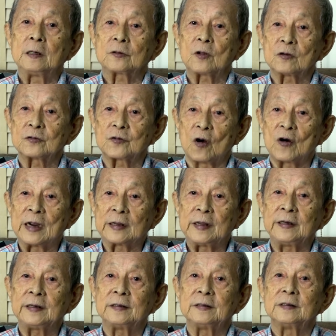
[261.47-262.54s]
ต้องสองอา
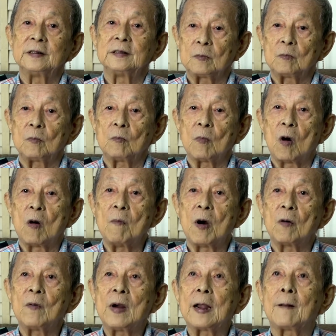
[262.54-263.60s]
ทิตย์ หมอบ
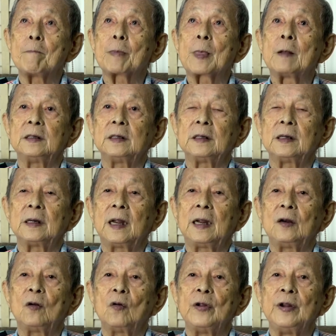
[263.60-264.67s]
อกว่าอะไร
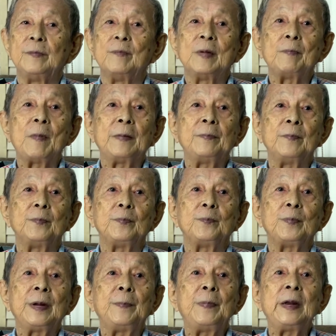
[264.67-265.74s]
โลหิตมันเป็น
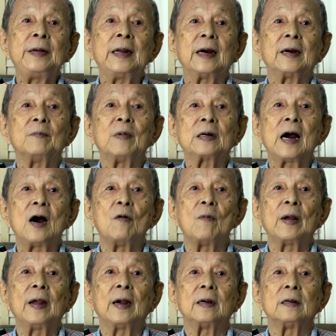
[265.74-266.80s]
พิษอ่ะมันเข้า
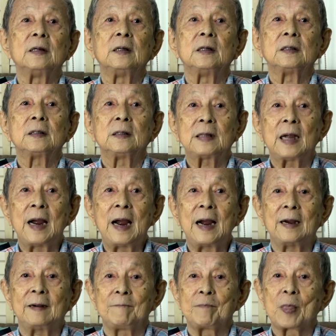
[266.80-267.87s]
ไปอ่ะถ้า
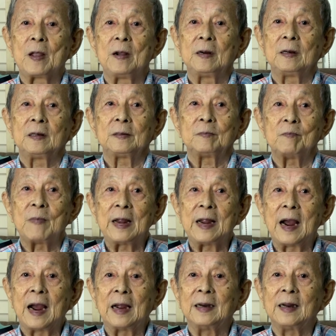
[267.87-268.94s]
ไม่
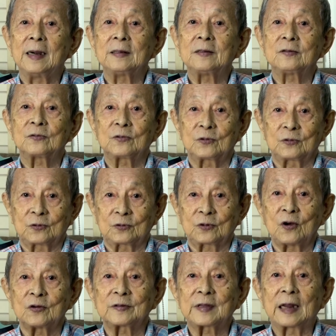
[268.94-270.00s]
หายนะ
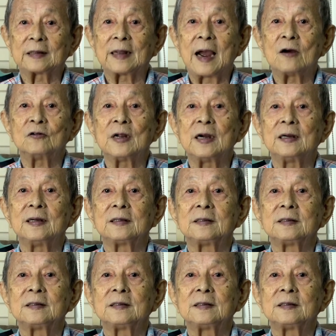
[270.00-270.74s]
ต้องตัดเท้านะ